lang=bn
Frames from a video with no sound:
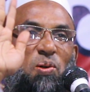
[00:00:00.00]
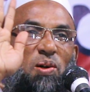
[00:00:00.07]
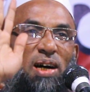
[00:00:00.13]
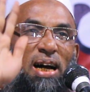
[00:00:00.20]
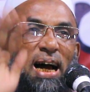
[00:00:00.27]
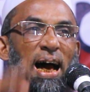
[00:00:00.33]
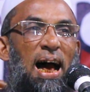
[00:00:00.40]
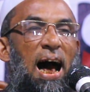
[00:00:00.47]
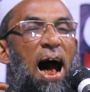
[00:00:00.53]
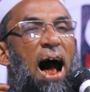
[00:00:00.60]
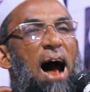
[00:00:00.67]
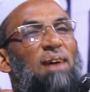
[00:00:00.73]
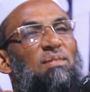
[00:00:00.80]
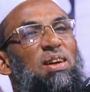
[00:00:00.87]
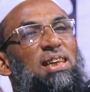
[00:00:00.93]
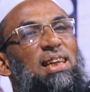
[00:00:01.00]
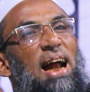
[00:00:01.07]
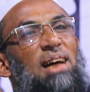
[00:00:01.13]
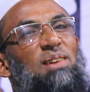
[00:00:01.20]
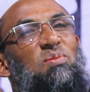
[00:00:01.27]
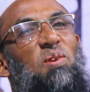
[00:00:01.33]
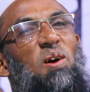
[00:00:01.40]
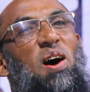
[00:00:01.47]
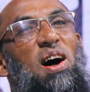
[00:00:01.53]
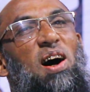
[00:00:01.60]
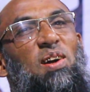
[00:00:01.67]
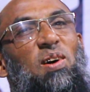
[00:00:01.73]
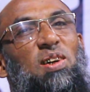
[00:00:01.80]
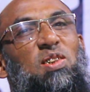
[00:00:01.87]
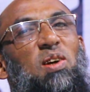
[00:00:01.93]
তো আমি
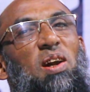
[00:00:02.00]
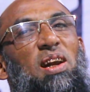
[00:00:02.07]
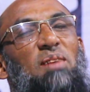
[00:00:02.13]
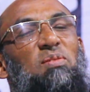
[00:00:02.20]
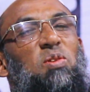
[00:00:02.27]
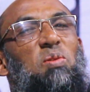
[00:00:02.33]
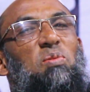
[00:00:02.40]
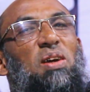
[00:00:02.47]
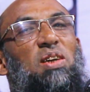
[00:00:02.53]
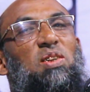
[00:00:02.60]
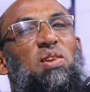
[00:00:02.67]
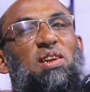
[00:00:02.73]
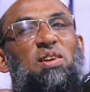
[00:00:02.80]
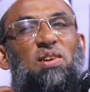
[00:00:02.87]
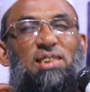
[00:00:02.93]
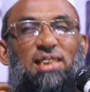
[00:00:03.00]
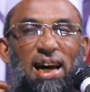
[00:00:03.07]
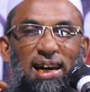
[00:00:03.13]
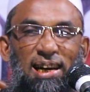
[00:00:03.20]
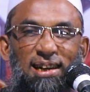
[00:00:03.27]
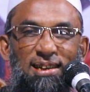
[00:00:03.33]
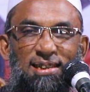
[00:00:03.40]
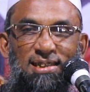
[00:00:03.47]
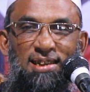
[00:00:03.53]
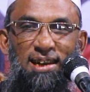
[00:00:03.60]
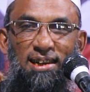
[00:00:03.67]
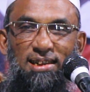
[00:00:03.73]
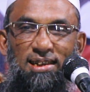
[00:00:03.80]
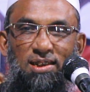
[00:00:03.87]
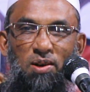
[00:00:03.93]
রাতভর ওয়াজ করলাম তোমরা যদি কয় যেই
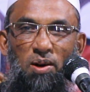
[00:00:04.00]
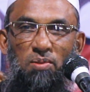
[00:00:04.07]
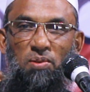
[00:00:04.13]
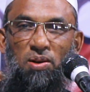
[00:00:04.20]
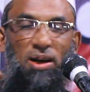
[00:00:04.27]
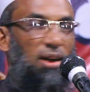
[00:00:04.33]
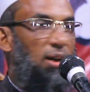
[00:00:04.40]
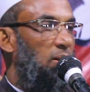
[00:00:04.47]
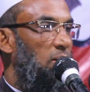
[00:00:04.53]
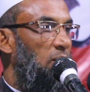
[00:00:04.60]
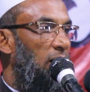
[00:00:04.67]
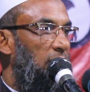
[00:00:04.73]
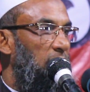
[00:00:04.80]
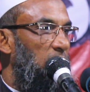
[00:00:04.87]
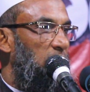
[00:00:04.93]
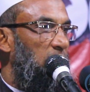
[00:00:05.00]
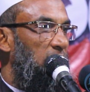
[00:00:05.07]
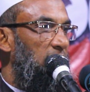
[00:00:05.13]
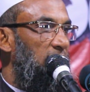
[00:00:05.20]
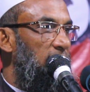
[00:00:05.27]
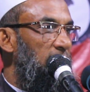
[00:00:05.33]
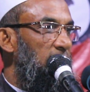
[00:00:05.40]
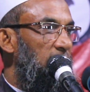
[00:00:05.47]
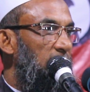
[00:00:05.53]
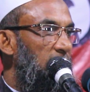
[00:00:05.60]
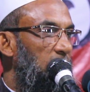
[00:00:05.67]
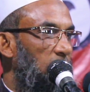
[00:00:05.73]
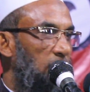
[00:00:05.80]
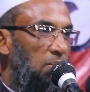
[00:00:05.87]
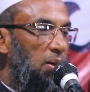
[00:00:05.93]
সেই কর্মকারের লোহার মতো
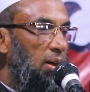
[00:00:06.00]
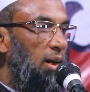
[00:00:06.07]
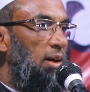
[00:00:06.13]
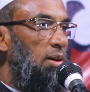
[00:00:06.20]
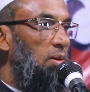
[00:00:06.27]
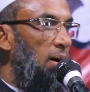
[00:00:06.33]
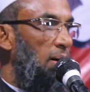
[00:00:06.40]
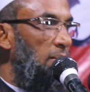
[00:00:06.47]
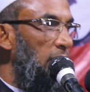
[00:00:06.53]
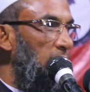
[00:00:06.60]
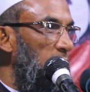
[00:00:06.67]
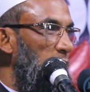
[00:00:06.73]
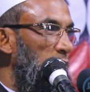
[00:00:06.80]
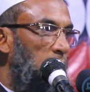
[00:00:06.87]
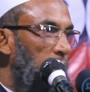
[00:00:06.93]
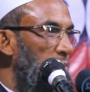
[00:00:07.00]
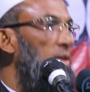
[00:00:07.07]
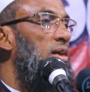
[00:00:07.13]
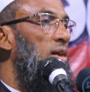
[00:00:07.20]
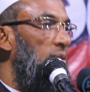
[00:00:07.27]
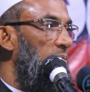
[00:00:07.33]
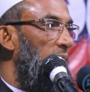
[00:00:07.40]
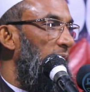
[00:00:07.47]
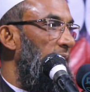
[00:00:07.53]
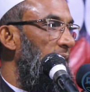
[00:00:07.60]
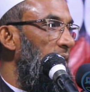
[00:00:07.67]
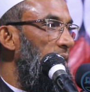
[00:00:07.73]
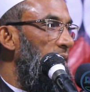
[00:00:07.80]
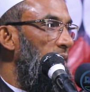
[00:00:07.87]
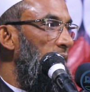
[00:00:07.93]
কর্মকারের লোহা বাইরের শব্দ কিরমায়
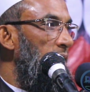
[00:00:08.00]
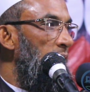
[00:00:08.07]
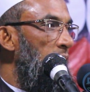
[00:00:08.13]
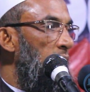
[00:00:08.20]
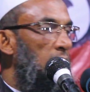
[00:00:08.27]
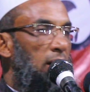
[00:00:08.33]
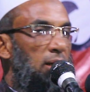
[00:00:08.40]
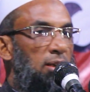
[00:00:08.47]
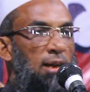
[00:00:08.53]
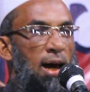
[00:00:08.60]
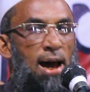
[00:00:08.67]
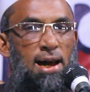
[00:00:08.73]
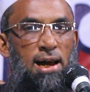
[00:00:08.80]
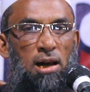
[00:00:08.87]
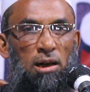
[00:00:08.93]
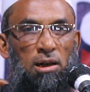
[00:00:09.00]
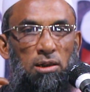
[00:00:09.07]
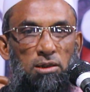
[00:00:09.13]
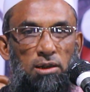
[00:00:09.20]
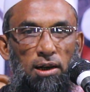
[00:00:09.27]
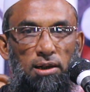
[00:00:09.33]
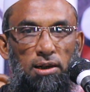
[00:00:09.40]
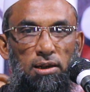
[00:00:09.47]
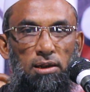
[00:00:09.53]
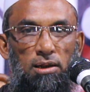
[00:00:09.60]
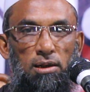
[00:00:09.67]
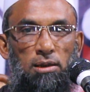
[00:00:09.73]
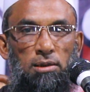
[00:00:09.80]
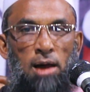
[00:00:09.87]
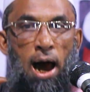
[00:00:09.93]
যেই সেই
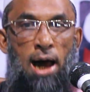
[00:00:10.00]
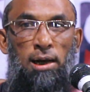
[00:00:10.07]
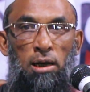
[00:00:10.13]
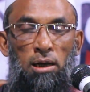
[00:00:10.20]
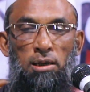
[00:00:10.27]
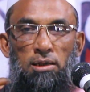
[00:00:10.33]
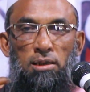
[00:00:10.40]
যেই